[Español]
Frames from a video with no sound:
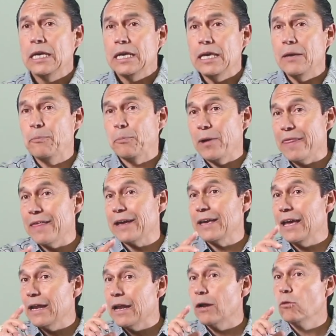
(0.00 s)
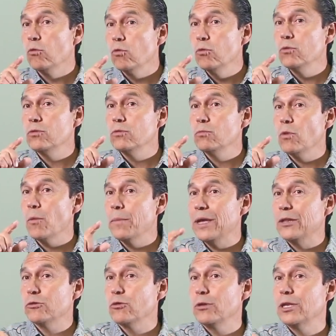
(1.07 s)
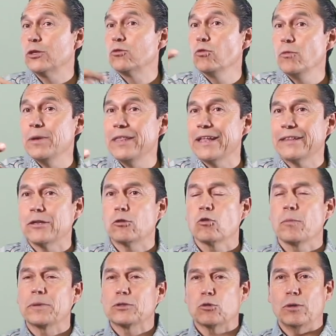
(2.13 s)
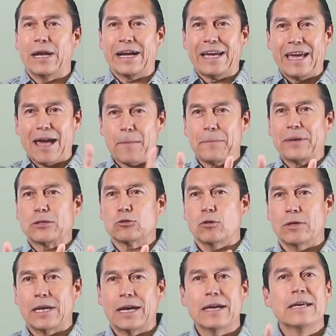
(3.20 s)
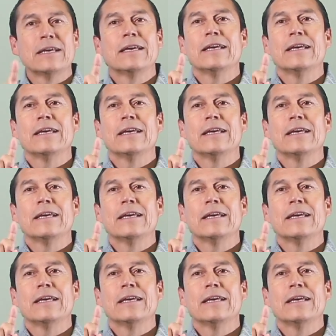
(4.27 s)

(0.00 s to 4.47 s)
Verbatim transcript: y puede que en algún momento de tu vida te topes con aquella persona